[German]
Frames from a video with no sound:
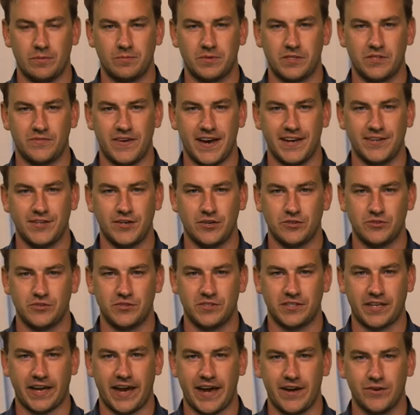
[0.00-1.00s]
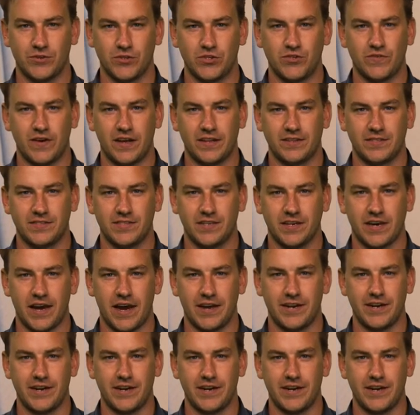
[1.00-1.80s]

ab 2023